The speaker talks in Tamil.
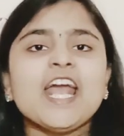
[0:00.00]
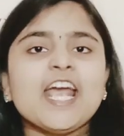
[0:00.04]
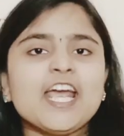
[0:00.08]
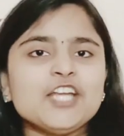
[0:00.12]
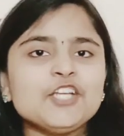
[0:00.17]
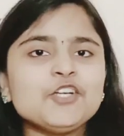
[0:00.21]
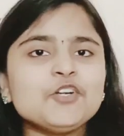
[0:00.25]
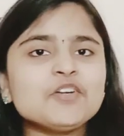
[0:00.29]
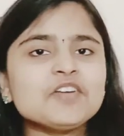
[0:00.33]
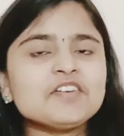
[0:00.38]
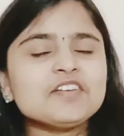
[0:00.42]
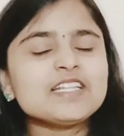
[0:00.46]

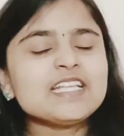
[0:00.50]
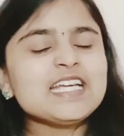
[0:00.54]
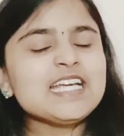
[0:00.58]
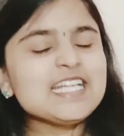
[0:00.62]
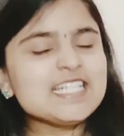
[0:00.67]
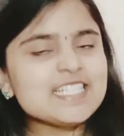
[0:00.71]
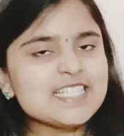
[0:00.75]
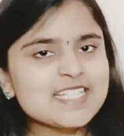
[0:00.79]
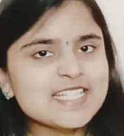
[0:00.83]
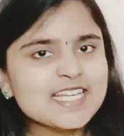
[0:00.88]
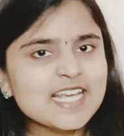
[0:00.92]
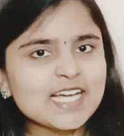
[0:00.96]
என்னோட வந்து
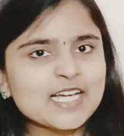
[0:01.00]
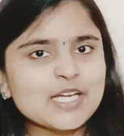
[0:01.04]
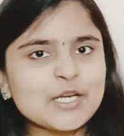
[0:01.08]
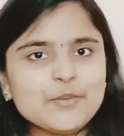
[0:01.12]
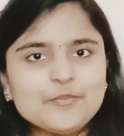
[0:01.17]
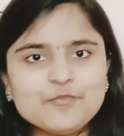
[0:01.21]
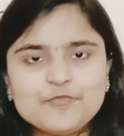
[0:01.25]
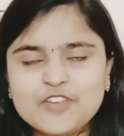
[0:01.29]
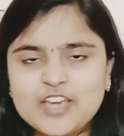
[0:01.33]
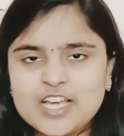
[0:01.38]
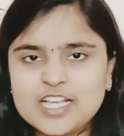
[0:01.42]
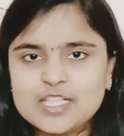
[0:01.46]

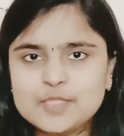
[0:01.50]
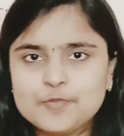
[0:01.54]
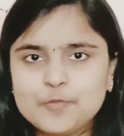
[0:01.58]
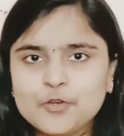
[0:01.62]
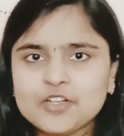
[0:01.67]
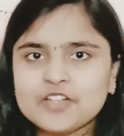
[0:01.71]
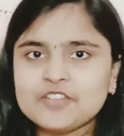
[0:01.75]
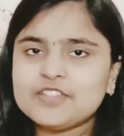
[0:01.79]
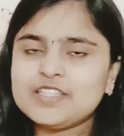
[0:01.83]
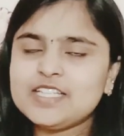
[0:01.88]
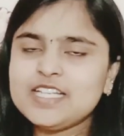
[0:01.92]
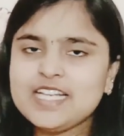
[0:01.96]
இன்ஸ்டாகிராம்
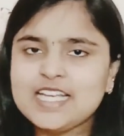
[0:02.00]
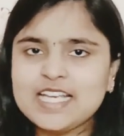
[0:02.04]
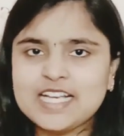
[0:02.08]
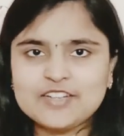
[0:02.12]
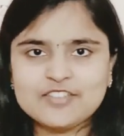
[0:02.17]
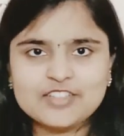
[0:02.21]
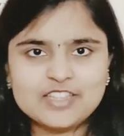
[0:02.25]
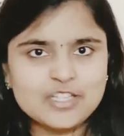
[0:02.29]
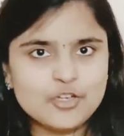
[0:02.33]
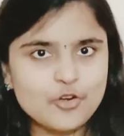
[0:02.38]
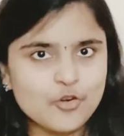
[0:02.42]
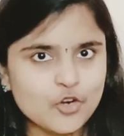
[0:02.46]
ஃபேஸ்புக்கு வந்து
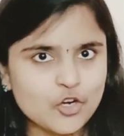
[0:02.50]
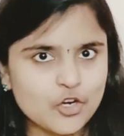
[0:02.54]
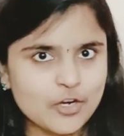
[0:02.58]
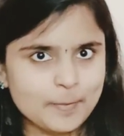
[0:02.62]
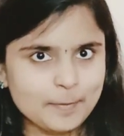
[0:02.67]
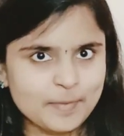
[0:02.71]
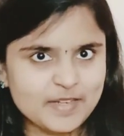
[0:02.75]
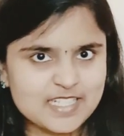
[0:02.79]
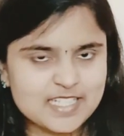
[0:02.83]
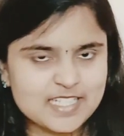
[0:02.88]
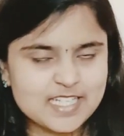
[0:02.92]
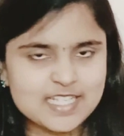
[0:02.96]
நீங்கள் வந்து உங்களோட
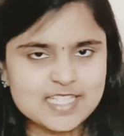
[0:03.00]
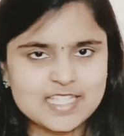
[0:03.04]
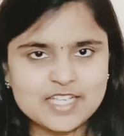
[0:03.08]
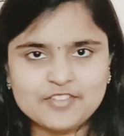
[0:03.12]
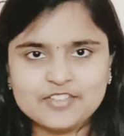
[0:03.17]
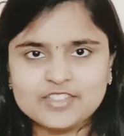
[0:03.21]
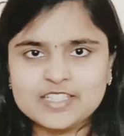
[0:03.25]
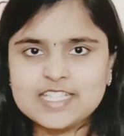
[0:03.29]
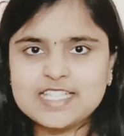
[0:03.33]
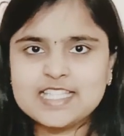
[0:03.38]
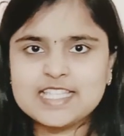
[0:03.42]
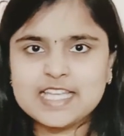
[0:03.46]
பிக்சர்ஸை
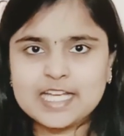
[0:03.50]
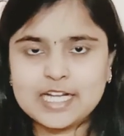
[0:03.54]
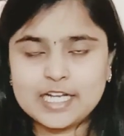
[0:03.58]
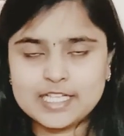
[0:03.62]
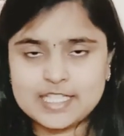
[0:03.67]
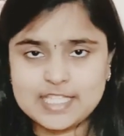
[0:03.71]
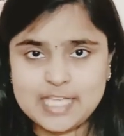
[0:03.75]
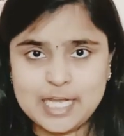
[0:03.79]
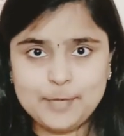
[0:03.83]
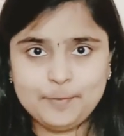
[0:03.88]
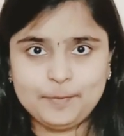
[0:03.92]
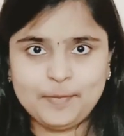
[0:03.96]
வந்து செ
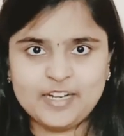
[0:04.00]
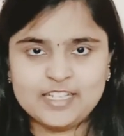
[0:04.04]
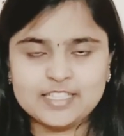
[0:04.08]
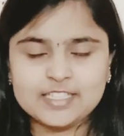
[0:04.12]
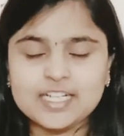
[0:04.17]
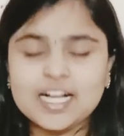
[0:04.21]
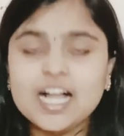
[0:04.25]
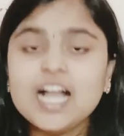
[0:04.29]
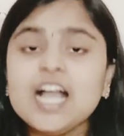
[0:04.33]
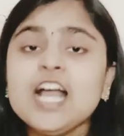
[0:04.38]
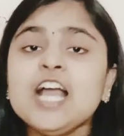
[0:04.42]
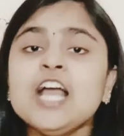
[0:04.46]
சென்ட்
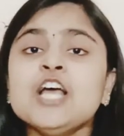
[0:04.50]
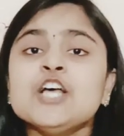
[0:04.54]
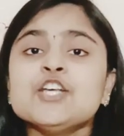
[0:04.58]
பண்ணுங்கள்